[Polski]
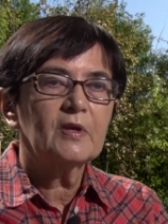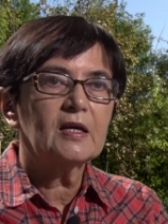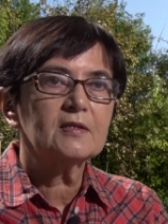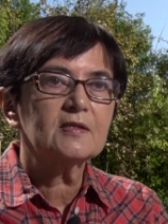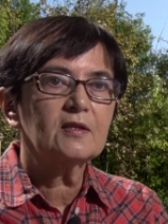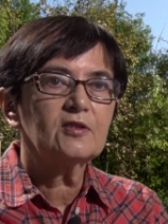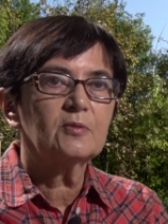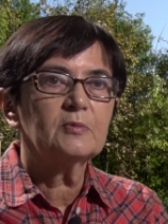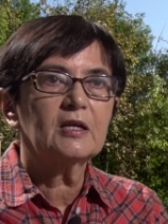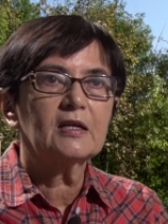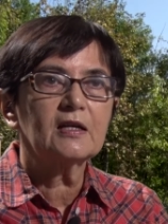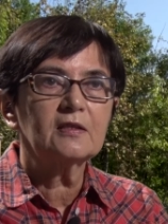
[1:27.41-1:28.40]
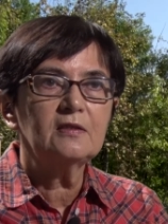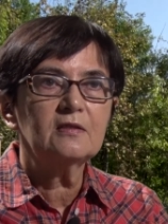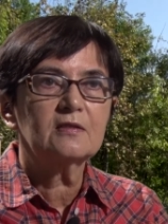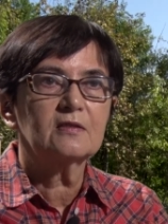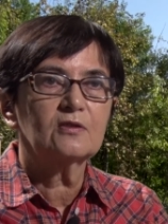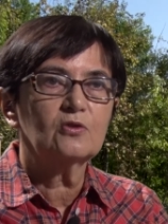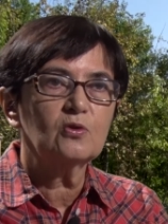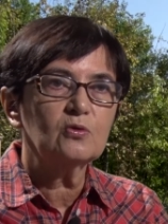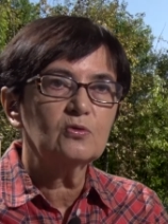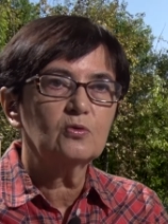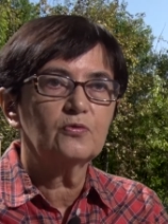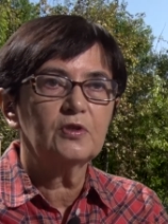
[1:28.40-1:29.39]
A zatem na granicy
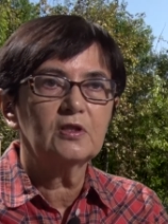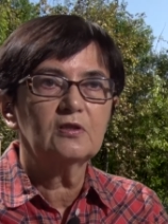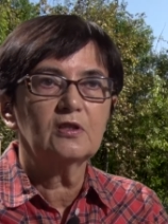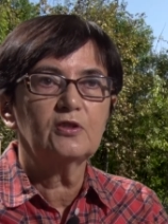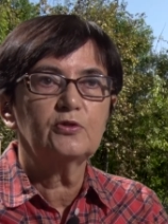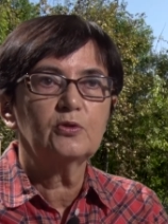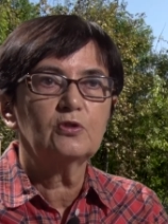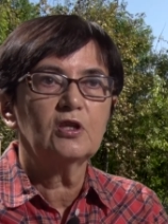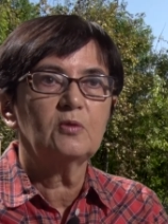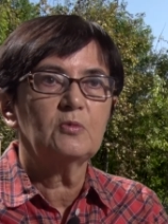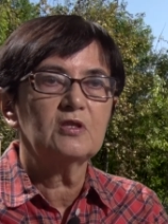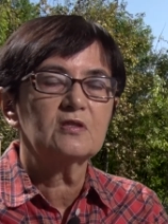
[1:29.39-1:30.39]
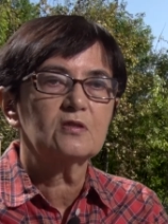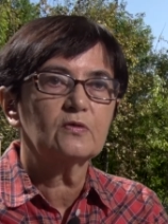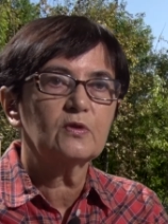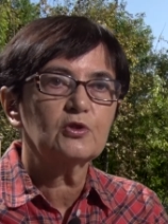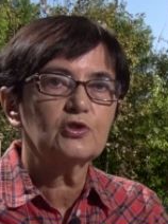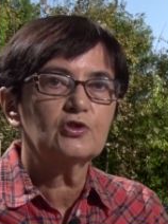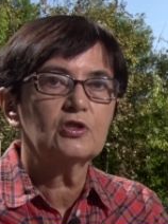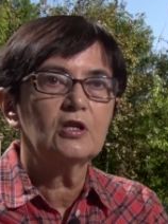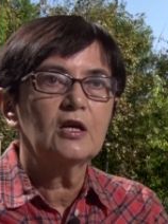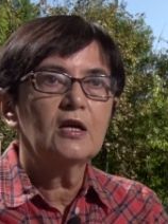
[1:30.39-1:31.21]
gruntów jednej i drugiej miejscowości